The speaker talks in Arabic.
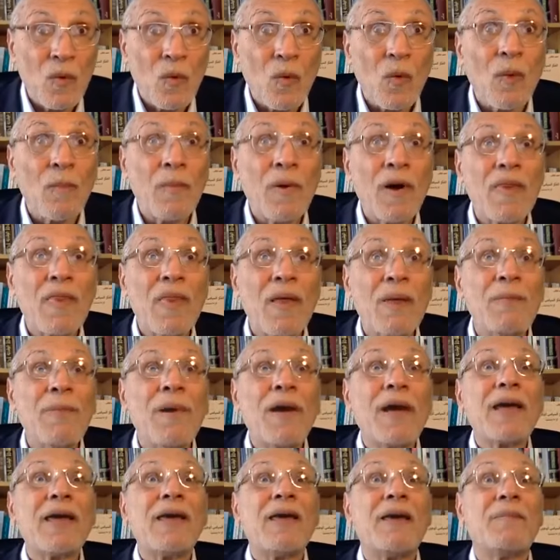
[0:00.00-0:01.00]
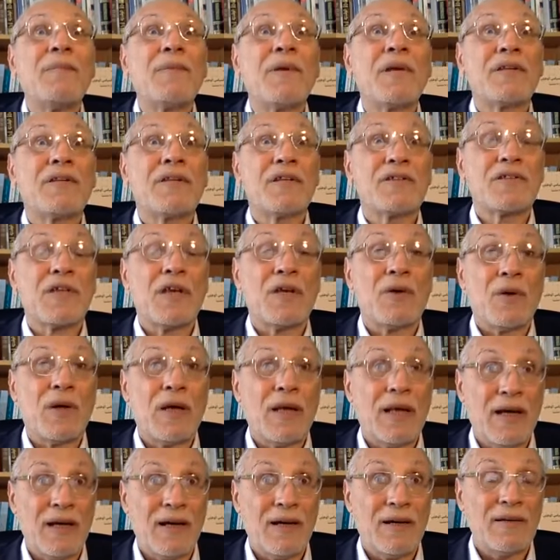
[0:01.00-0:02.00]
وماذا بقي من التشيع
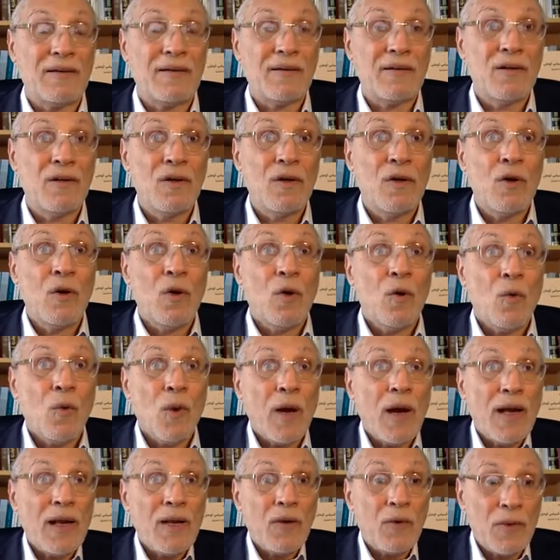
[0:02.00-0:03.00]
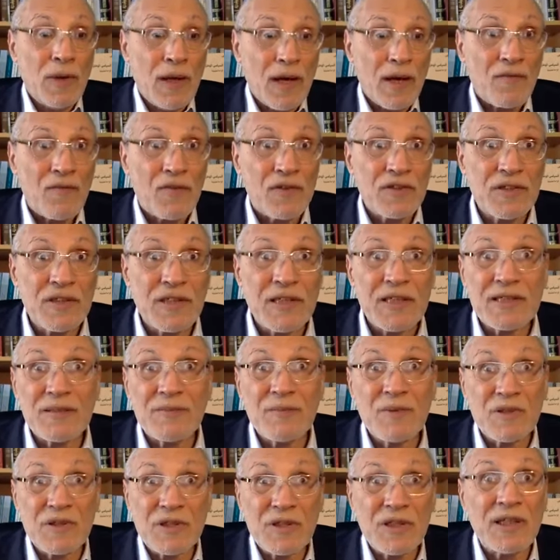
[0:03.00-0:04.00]
الآن وهل هناك شيء
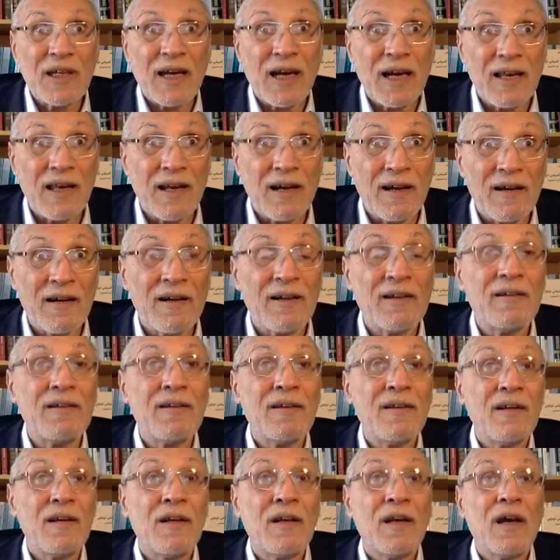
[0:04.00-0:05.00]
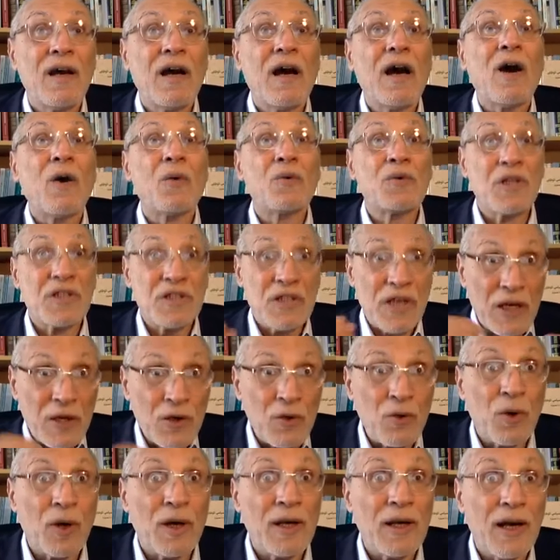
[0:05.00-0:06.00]
اسمه شيعة الآن أو
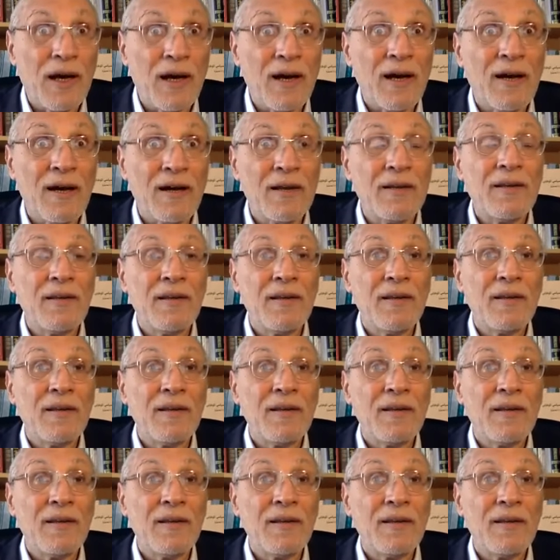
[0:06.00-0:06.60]
تشيع الآن